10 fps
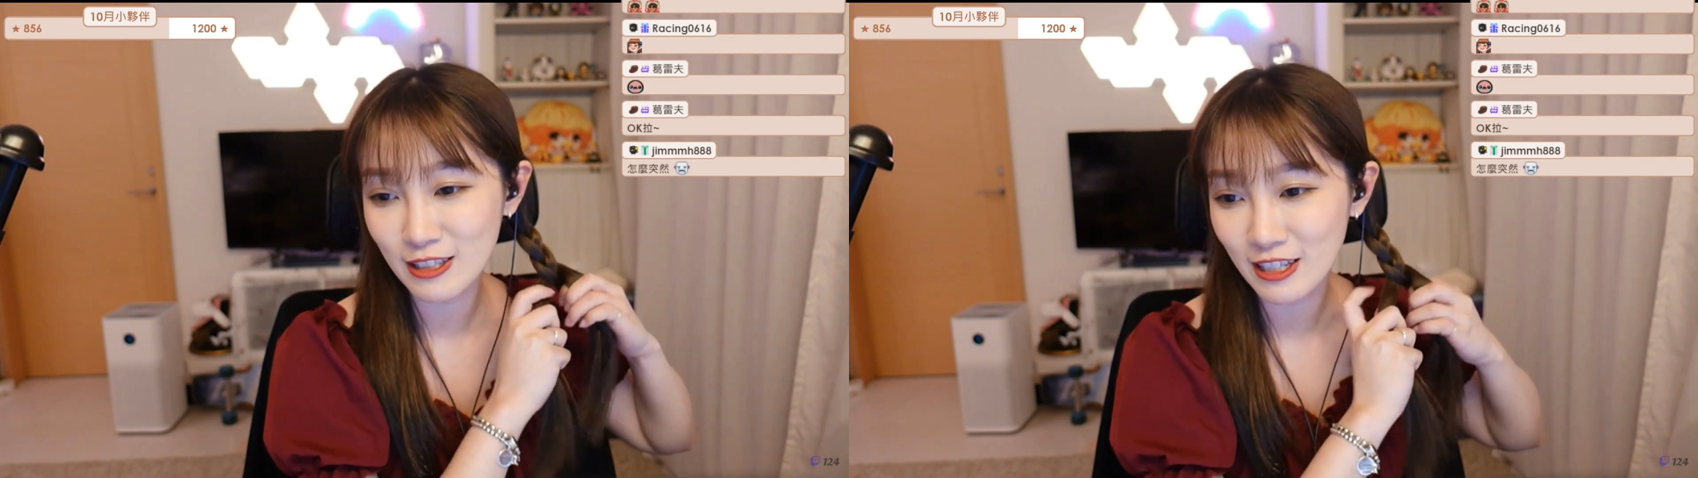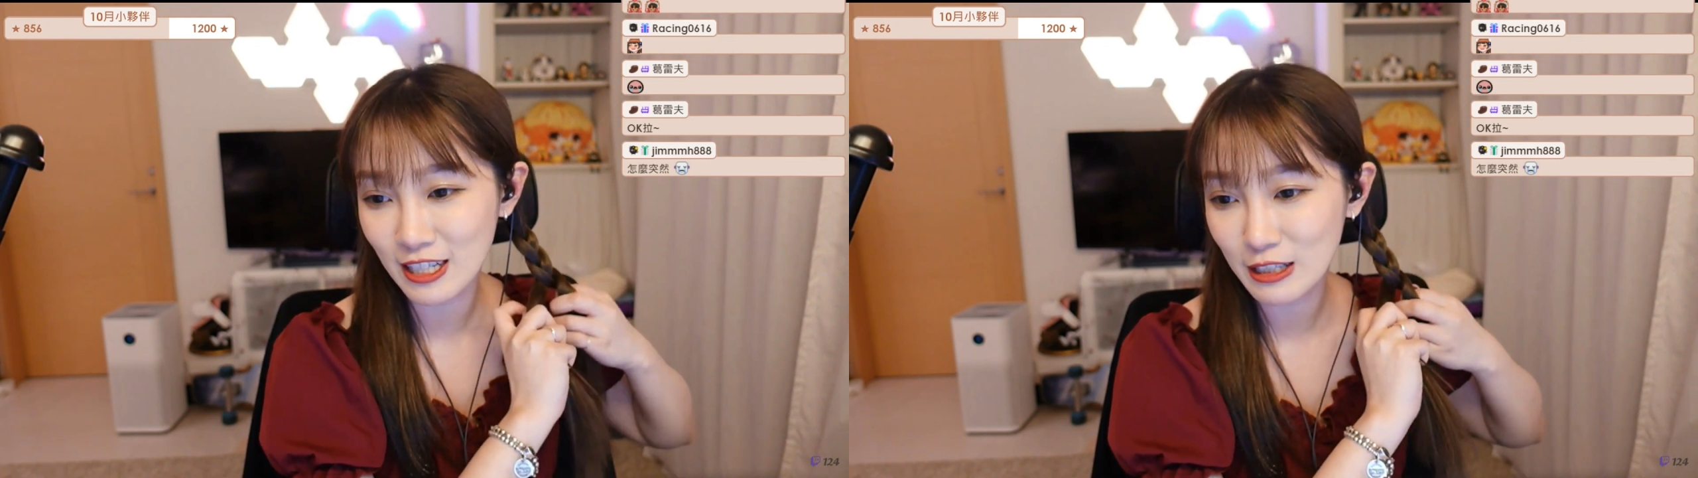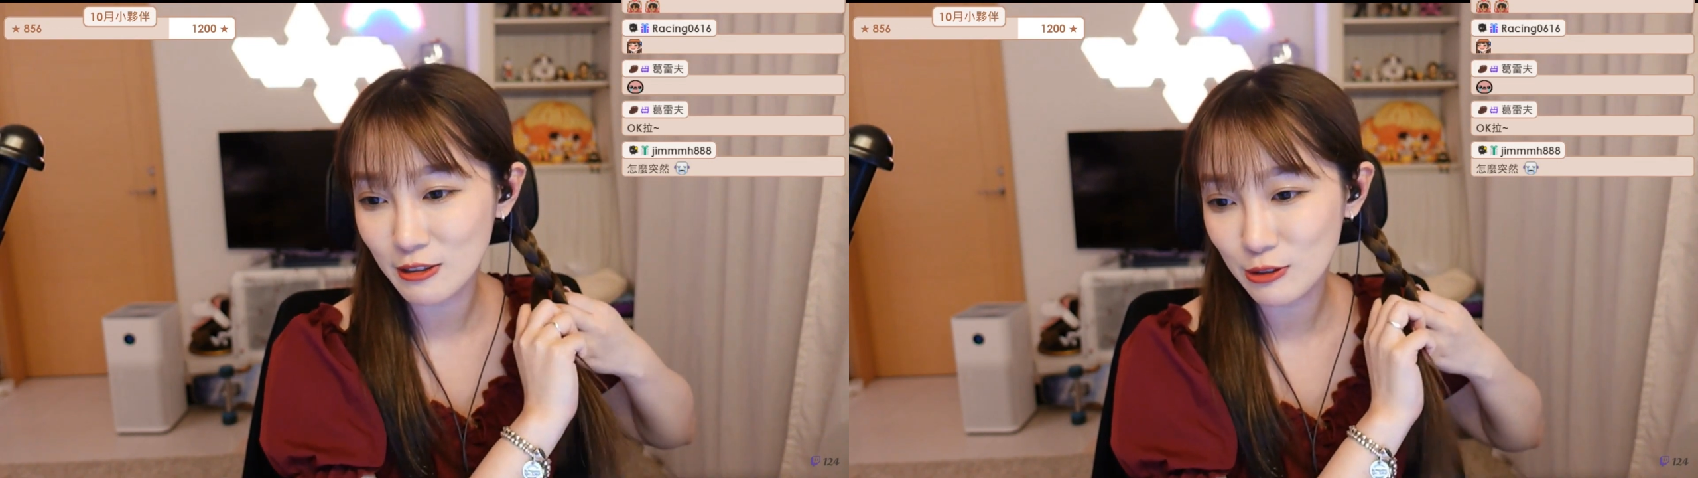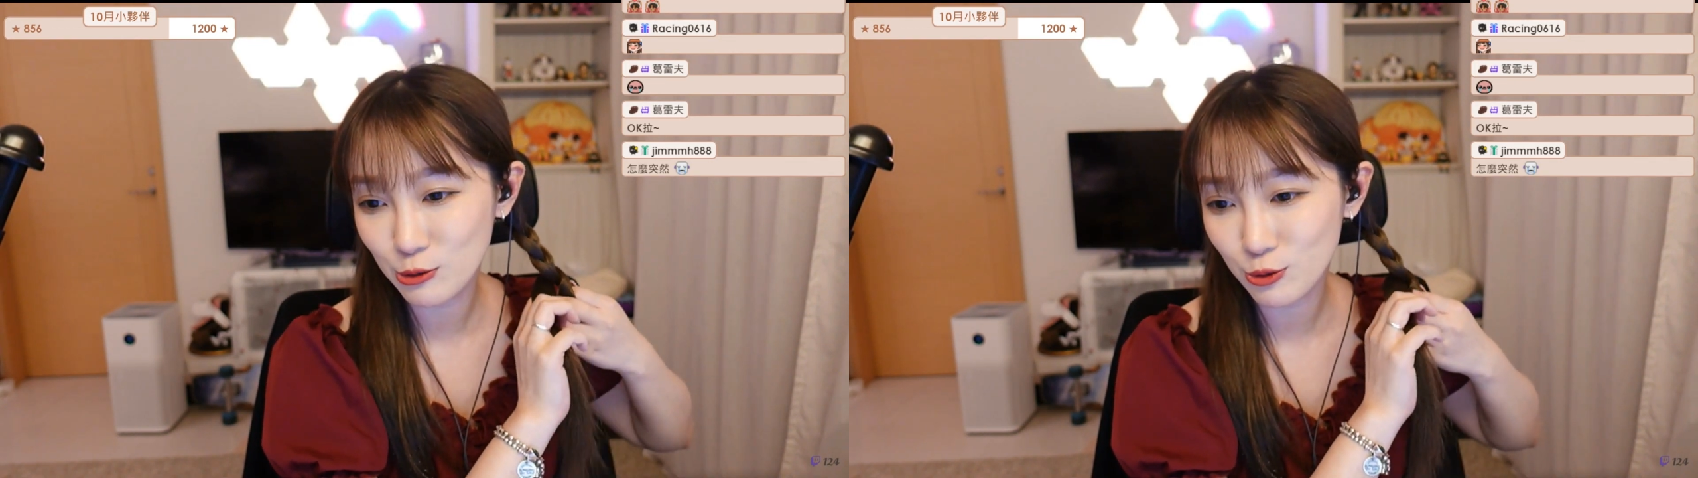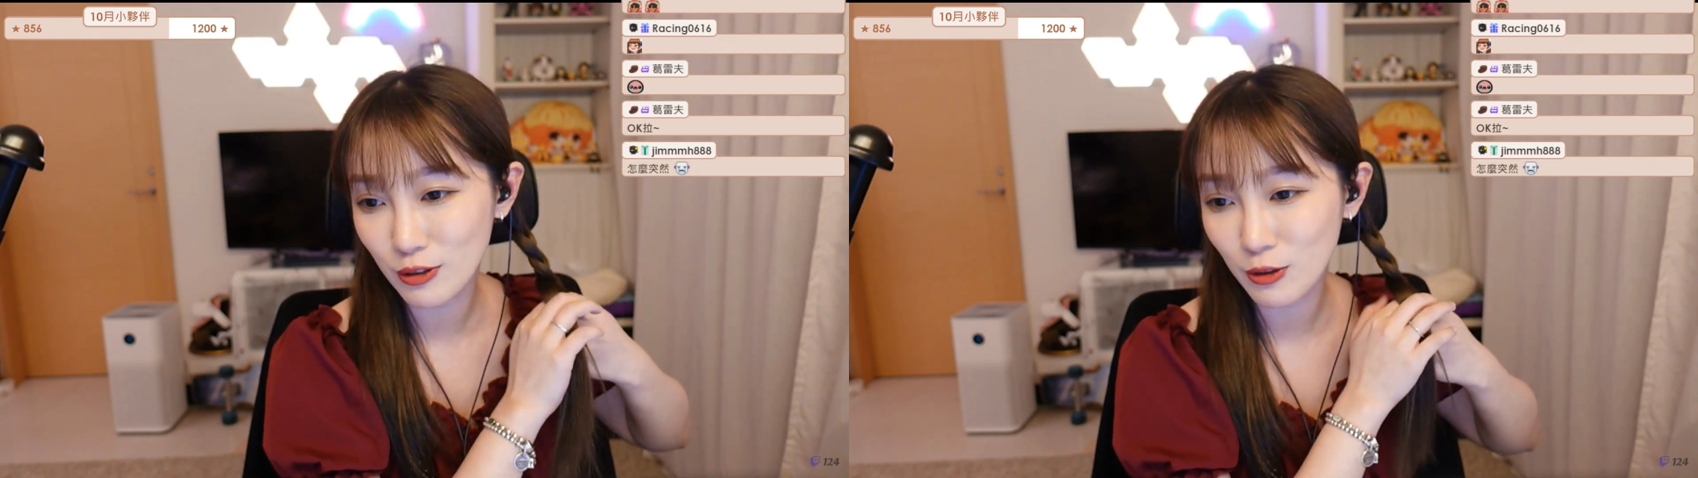家的
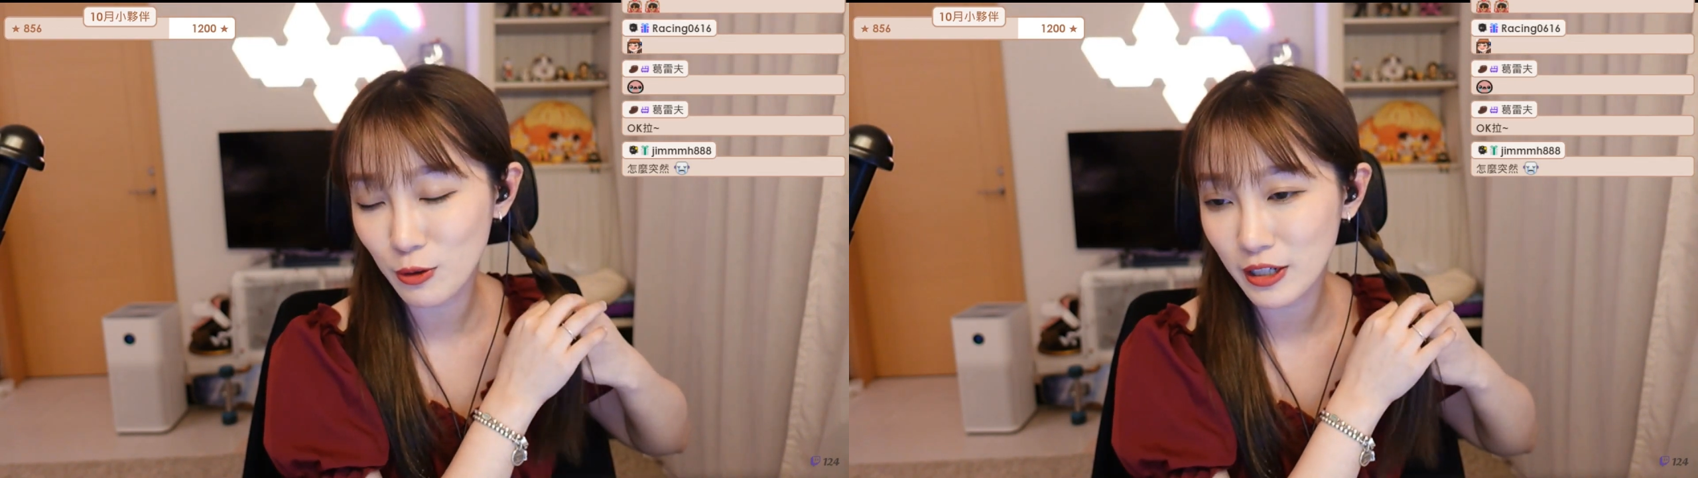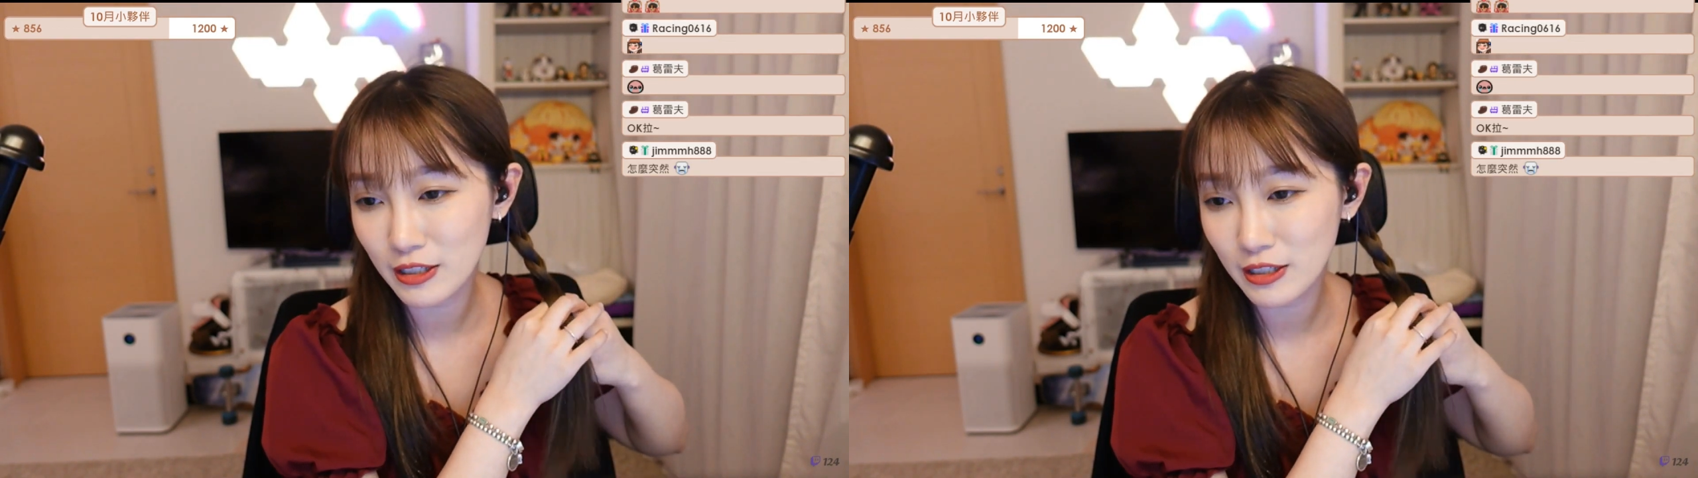状况，